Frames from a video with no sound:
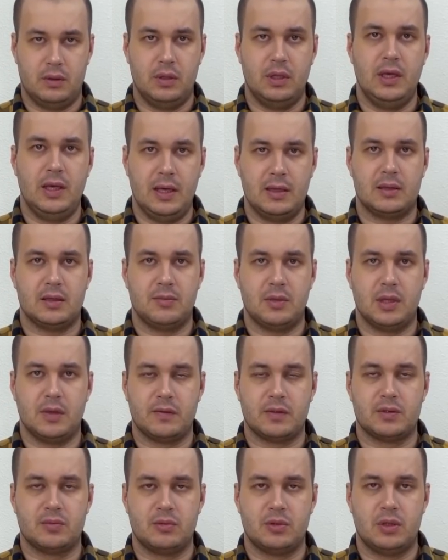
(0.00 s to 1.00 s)
это меня
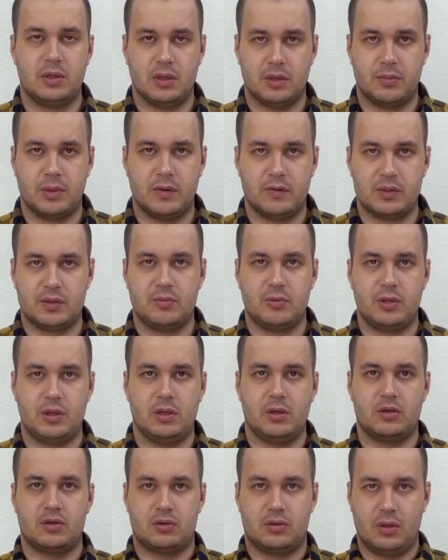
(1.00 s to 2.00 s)
возмутило, меня
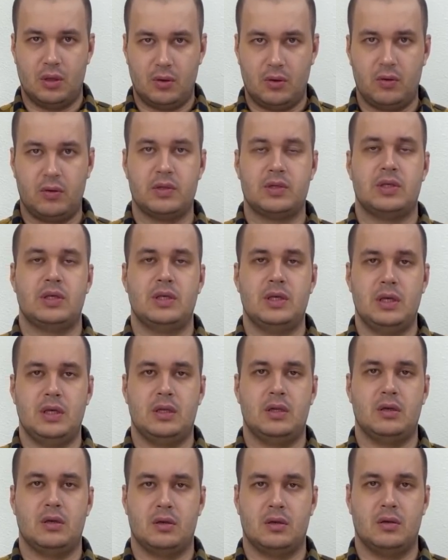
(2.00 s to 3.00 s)
возмутило, что на голосе
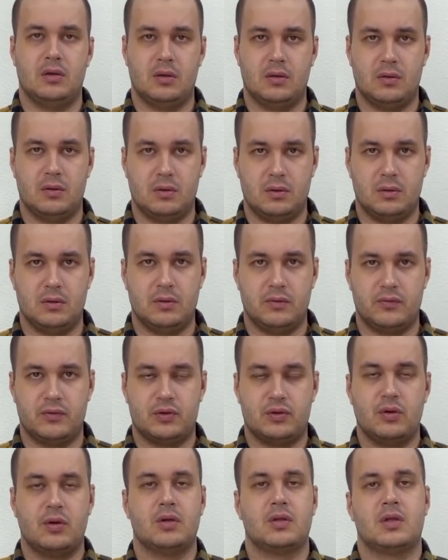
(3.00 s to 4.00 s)
дети э,
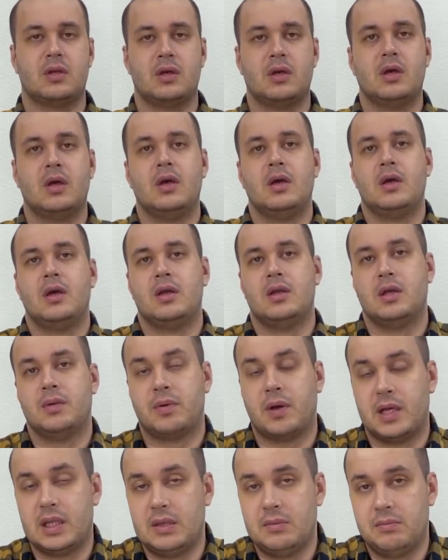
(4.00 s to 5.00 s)
все это
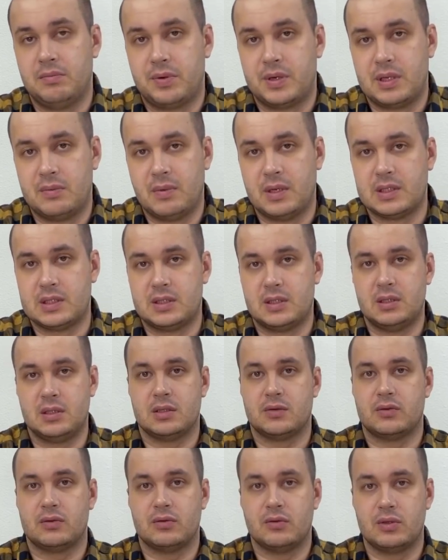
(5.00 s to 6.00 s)
необходимо
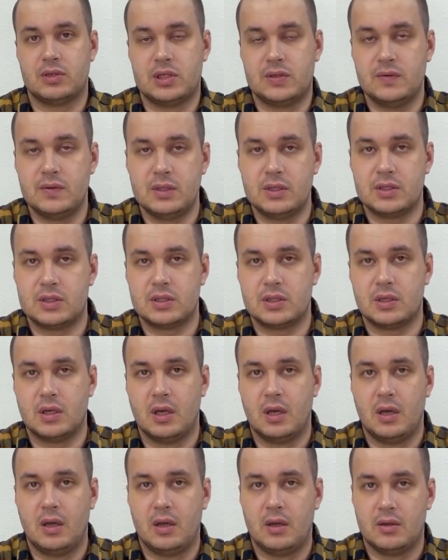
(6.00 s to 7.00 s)
продемонстрировать. Но очевидно же,
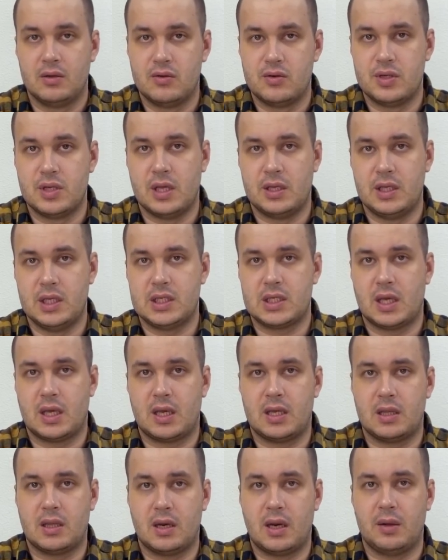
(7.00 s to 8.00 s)
друзья, есть
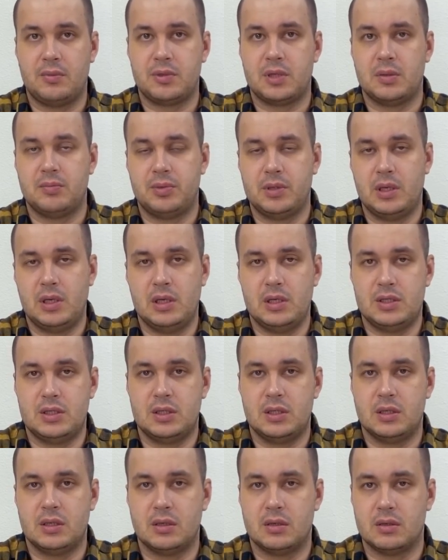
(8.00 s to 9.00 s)
какие-то рамки
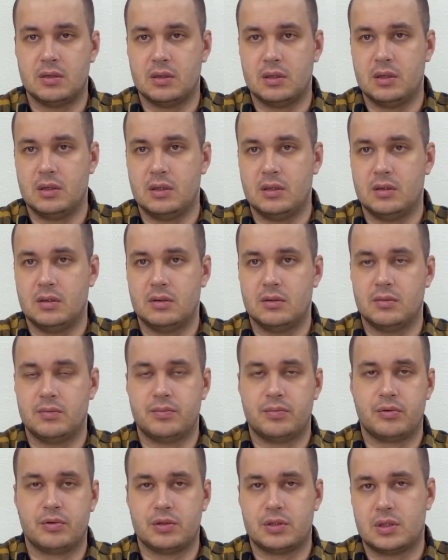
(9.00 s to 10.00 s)
приличия, и
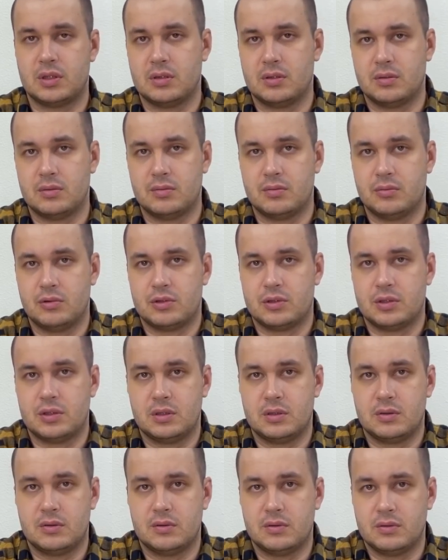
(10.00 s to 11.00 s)
просто
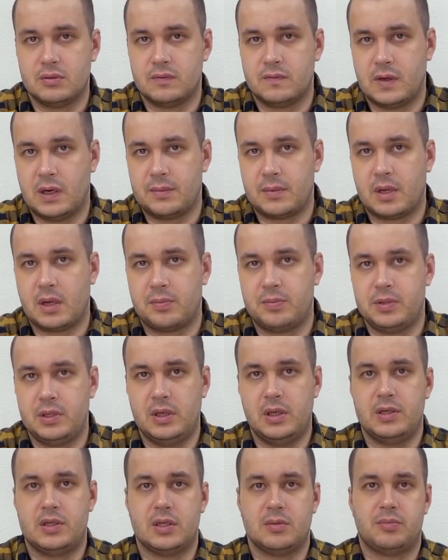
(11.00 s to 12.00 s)
можно в рамках
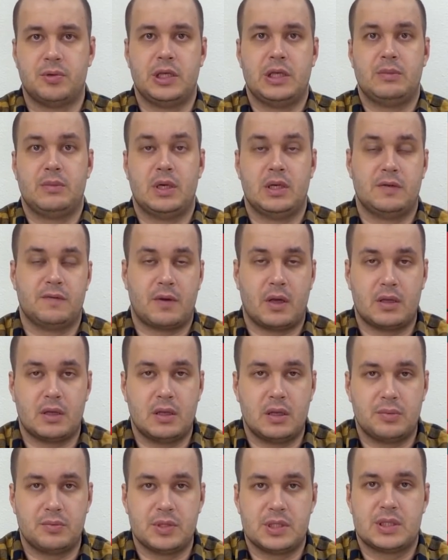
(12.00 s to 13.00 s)
приличия понимать, в
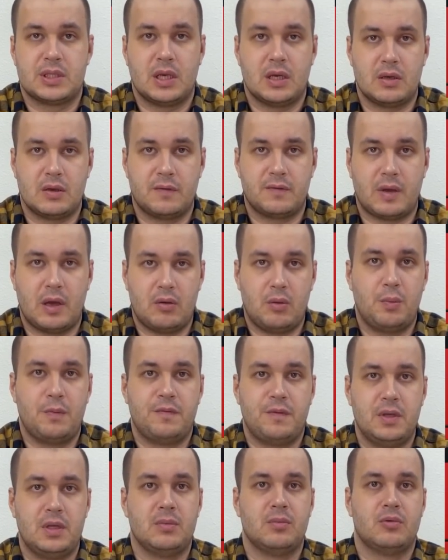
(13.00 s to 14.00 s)
каких местах, в каком
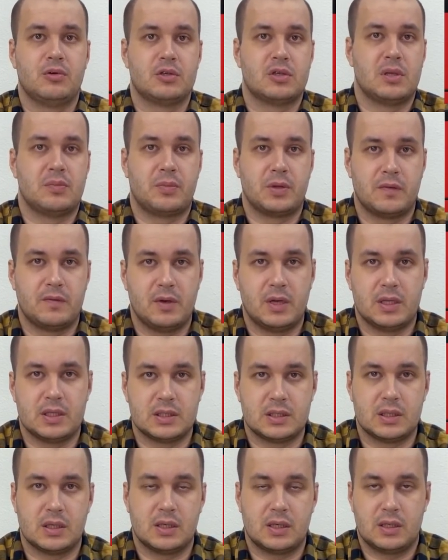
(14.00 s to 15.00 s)
виде можно
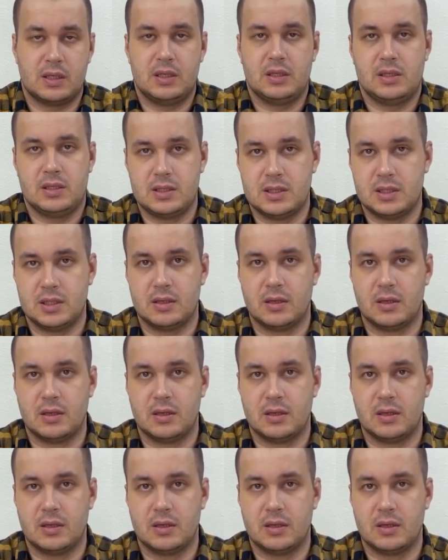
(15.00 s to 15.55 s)
появляться, а где нельзя.